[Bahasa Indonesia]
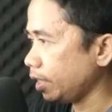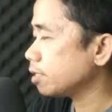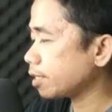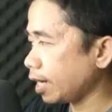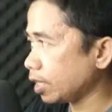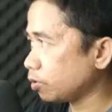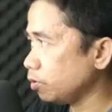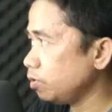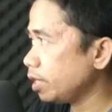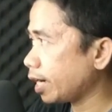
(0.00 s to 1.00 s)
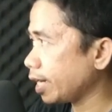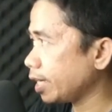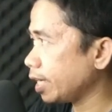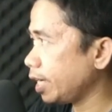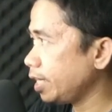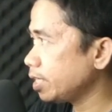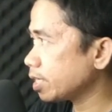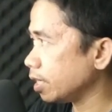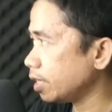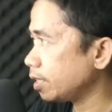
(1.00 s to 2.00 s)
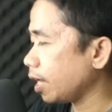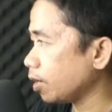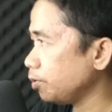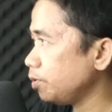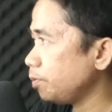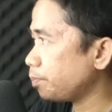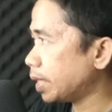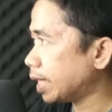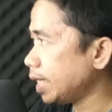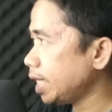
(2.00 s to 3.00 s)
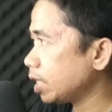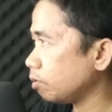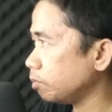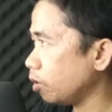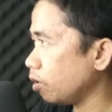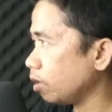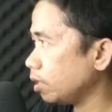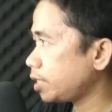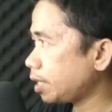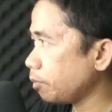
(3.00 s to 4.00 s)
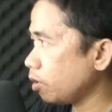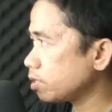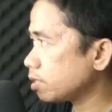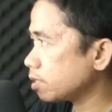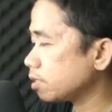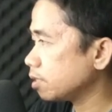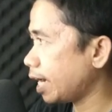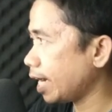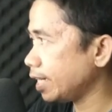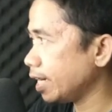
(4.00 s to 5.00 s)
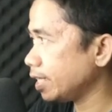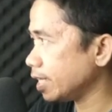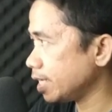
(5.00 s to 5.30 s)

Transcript: Setelah itu klik insert lalu pilih tombol checkbox yang ada di